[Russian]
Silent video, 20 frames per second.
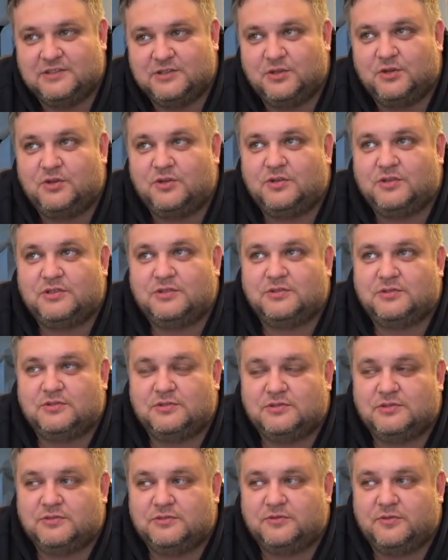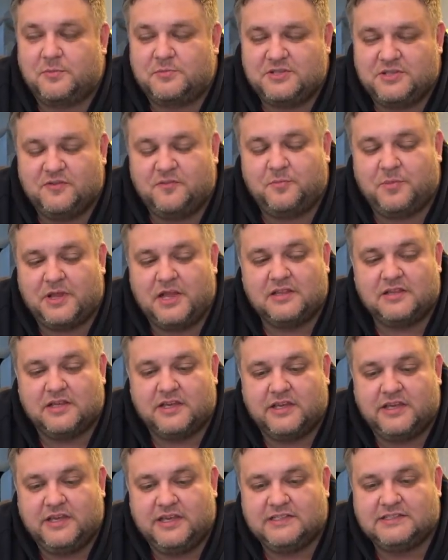но вообще в
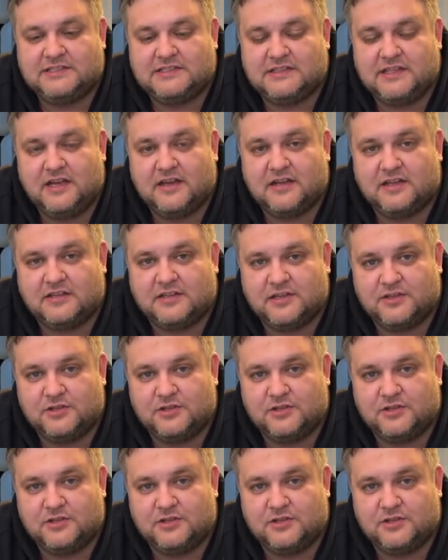планах есть. На год